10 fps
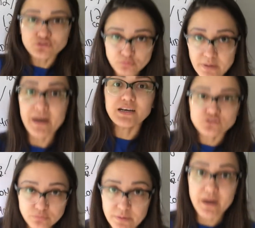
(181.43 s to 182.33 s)
sube y baja,
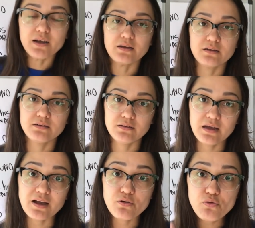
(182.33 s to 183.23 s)
sube y baja.
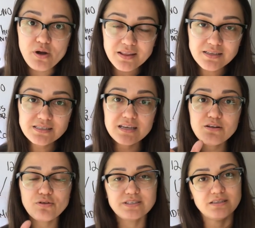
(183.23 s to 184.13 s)
Acuérdense de
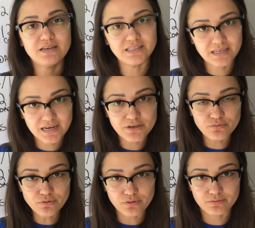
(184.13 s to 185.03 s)
lo que se trata el
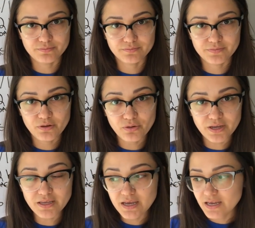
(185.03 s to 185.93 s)
ayuno, ¿ok?
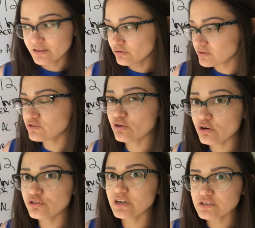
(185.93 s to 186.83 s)
Entonces
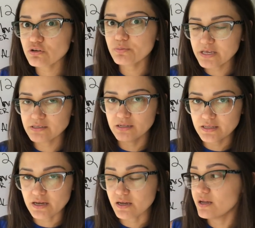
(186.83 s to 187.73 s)
solo tres comidas al
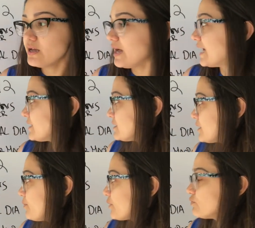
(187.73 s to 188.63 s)
día. Antes de
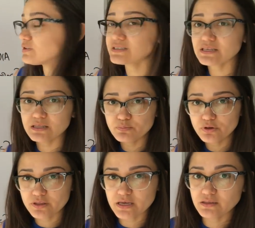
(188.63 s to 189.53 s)
que me preguntes qué tipo
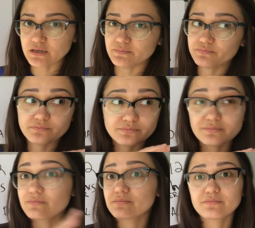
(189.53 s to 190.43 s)
de dieta,
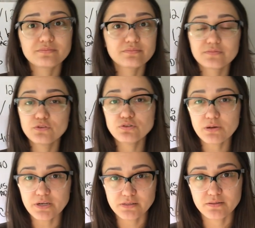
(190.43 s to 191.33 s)
tú
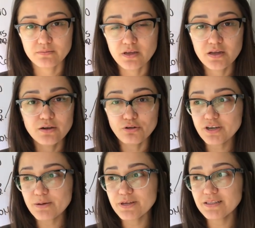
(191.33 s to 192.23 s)
sabrás.
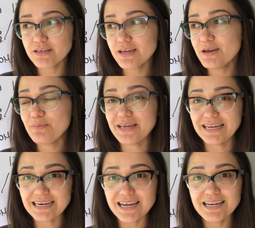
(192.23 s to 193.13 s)
Lógicamente, mi
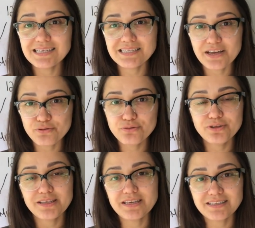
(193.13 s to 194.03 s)
canal es de ayuno y
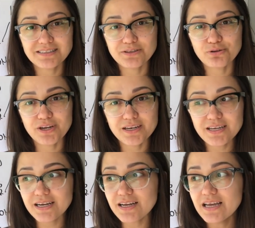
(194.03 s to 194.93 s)
de dieta
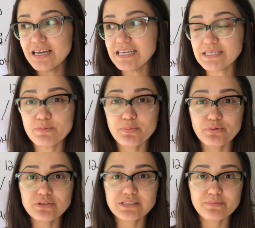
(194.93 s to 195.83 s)
cetogénica y si me
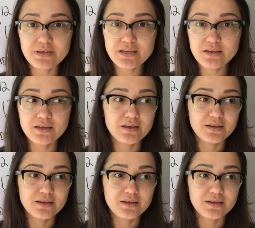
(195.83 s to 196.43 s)
preguntas a mí,